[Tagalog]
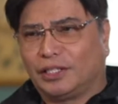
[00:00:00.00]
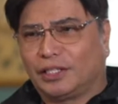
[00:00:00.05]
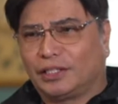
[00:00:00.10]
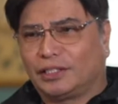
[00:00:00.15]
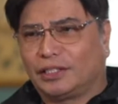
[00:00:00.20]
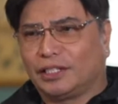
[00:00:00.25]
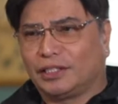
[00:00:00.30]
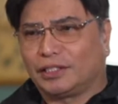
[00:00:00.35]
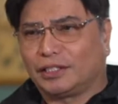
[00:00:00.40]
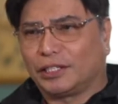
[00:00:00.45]

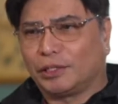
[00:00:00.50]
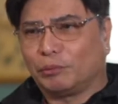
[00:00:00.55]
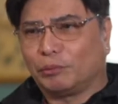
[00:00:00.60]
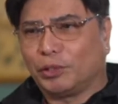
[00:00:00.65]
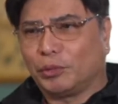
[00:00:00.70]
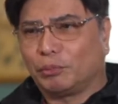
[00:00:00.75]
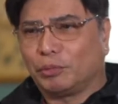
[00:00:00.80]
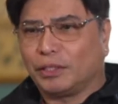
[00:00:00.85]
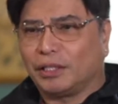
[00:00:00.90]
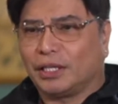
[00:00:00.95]

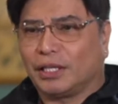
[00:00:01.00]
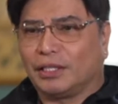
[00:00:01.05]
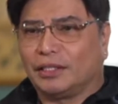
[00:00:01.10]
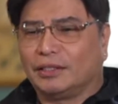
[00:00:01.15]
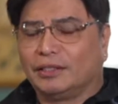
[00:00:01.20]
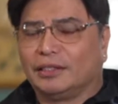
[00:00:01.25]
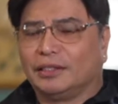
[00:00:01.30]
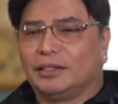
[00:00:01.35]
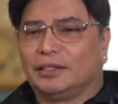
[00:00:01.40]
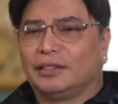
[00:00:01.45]
nagtitriple pa yan
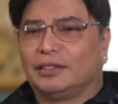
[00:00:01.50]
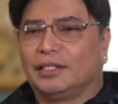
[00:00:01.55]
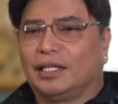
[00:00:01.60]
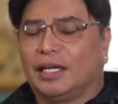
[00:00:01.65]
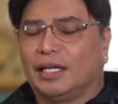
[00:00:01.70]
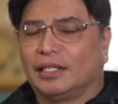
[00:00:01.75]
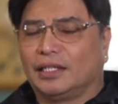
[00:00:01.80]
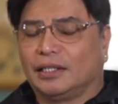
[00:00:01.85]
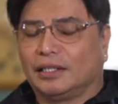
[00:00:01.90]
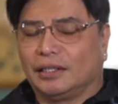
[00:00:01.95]

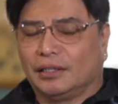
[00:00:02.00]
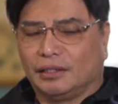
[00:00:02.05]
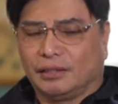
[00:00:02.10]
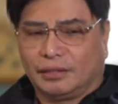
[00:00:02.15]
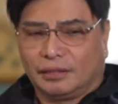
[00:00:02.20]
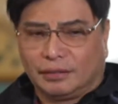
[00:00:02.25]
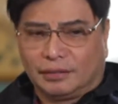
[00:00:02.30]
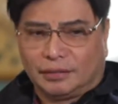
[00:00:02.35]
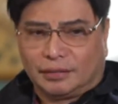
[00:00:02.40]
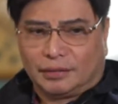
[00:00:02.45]
dahil
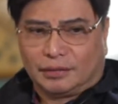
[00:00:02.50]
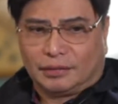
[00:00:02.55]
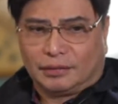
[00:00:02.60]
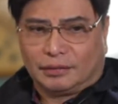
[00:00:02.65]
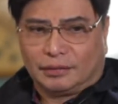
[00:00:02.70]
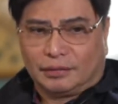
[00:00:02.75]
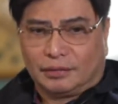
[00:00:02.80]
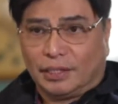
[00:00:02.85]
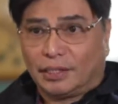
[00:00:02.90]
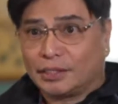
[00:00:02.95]

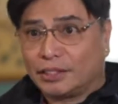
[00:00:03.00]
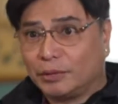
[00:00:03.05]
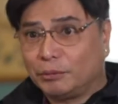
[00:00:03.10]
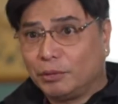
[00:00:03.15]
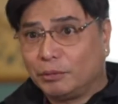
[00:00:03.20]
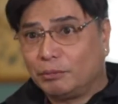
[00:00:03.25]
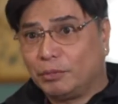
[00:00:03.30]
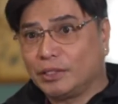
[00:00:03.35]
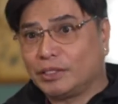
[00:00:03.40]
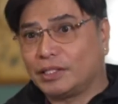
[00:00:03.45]
nasa
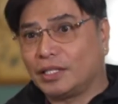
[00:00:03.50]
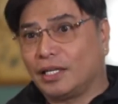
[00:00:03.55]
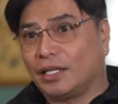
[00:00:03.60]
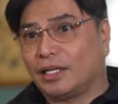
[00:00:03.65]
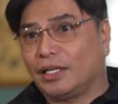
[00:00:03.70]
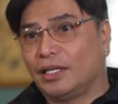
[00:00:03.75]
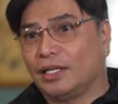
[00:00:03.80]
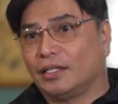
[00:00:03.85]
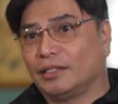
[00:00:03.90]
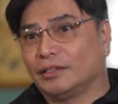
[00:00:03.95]
ibang bansa
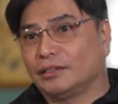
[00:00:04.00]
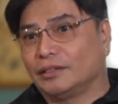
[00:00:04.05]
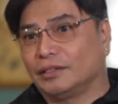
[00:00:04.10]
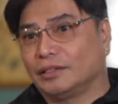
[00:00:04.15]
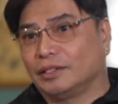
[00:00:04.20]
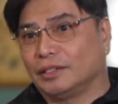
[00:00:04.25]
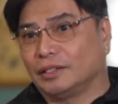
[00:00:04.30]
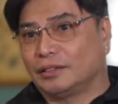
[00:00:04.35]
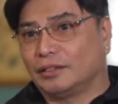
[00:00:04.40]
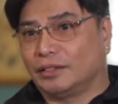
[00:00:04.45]
ka
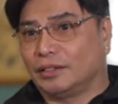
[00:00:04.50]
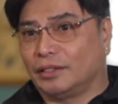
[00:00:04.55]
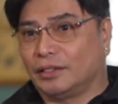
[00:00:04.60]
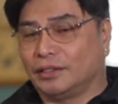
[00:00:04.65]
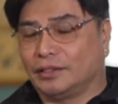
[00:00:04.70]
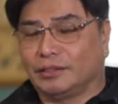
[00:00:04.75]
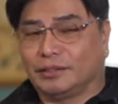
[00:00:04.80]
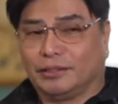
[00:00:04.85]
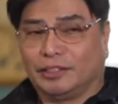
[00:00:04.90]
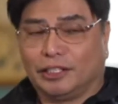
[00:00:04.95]
at uh,
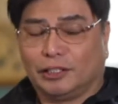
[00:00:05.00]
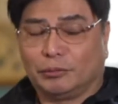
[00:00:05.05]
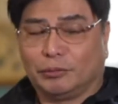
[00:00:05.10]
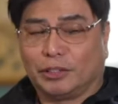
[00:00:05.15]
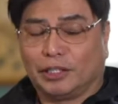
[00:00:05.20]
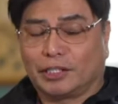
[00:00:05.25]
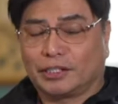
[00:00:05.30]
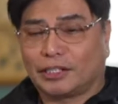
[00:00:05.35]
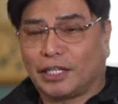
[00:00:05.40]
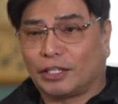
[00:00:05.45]
hindi
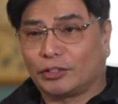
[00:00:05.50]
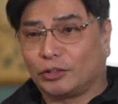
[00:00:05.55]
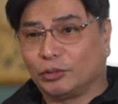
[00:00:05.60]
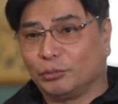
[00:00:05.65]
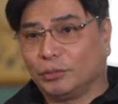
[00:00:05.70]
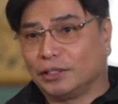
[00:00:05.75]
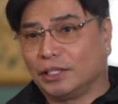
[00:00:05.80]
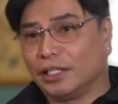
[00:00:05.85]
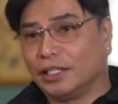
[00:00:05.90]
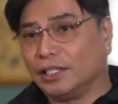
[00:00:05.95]
naman eksakto
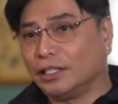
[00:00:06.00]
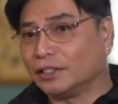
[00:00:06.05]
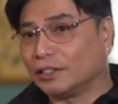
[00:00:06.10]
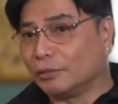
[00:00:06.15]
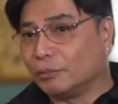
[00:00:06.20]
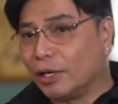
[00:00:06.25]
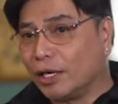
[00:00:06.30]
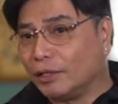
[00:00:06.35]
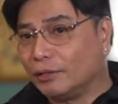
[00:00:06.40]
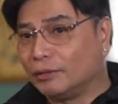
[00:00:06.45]
madali ang
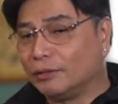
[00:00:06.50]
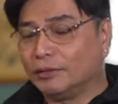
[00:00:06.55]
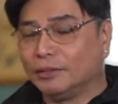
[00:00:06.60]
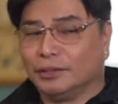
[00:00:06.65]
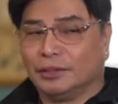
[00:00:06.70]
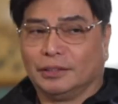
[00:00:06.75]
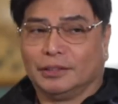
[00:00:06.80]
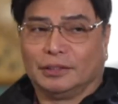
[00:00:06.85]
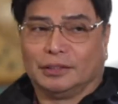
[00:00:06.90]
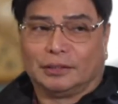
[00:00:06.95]
trabaho,
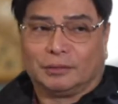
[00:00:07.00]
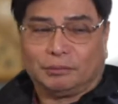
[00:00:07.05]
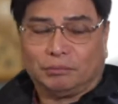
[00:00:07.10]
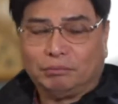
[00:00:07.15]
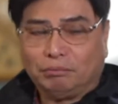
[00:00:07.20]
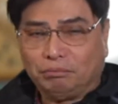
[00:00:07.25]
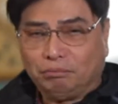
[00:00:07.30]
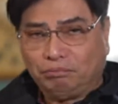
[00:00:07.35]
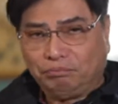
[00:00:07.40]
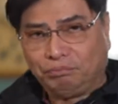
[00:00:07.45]

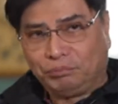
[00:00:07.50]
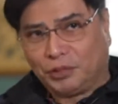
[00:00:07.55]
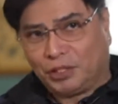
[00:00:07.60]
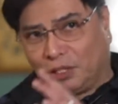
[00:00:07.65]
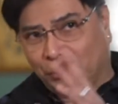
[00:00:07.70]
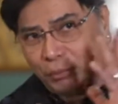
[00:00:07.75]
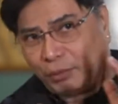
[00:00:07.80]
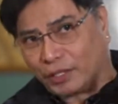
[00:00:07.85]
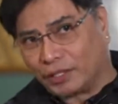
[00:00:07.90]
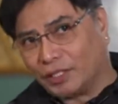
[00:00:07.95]

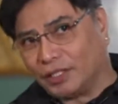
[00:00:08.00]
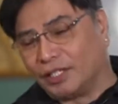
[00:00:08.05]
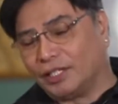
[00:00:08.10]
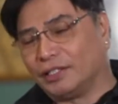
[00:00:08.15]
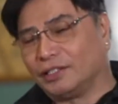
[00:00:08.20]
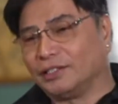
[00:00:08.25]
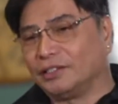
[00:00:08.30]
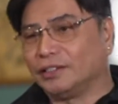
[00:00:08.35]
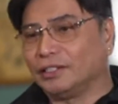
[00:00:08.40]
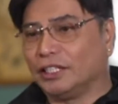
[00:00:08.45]
iba rin ang